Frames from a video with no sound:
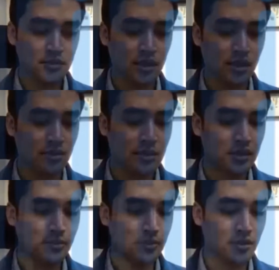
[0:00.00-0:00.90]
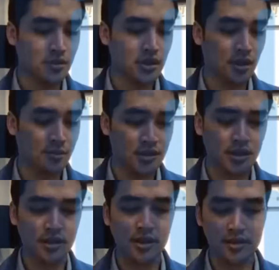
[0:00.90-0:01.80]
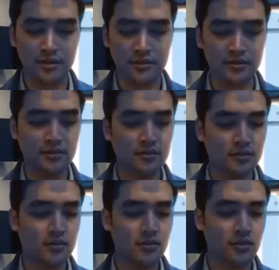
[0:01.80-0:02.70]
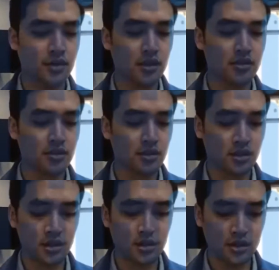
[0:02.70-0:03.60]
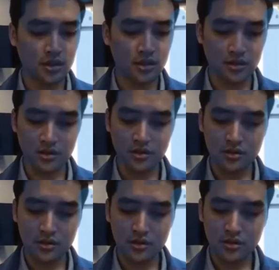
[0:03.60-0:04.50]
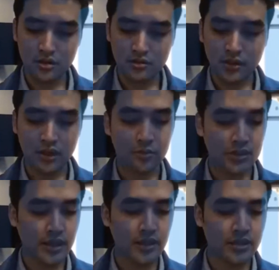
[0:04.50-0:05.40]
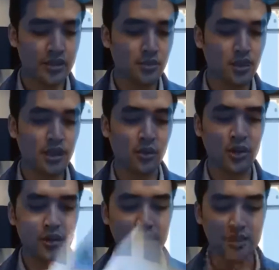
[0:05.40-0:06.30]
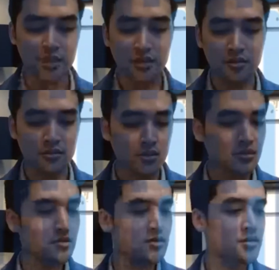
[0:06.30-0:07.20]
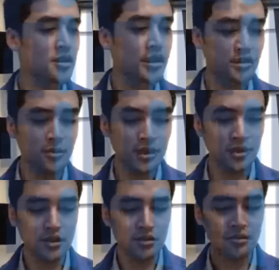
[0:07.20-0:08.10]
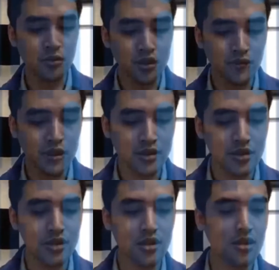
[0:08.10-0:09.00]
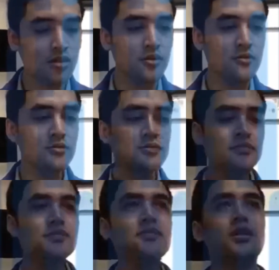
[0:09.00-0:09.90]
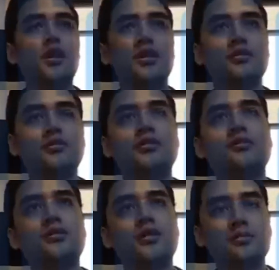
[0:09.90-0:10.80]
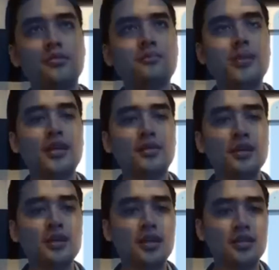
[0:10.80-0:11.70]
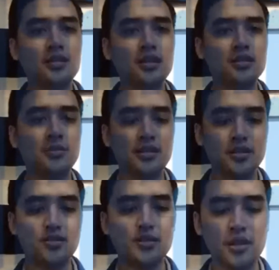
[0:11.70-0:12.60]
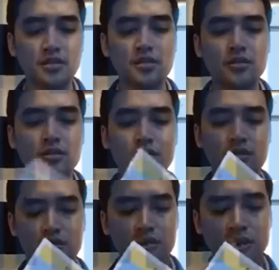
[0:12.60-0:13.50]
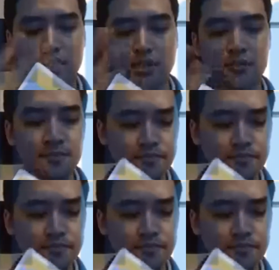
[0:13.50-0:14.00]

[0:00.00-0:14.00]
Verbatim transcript: uh, pati po yung sa Kapasigan. Okay, so uh, bago pa tayo nagsimula, aware na sila doon. So ano ba ang itong modified ECQ? Uh, siguro sa pinakamadaling explanation dito, yung uh,